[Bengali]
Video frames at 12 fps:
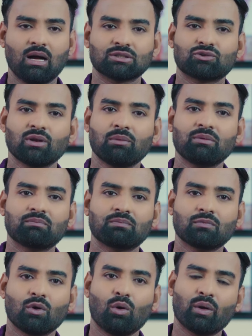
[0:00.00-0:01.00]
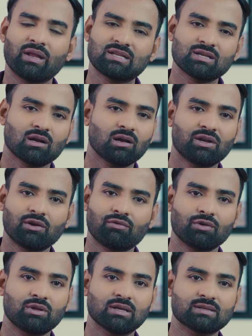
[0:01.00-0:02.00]
আসলে আমি অনেক জায়গায়
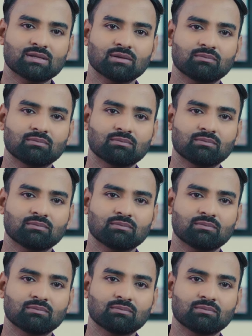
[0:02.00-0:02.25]
ইন্টারভিউ দিয়েছি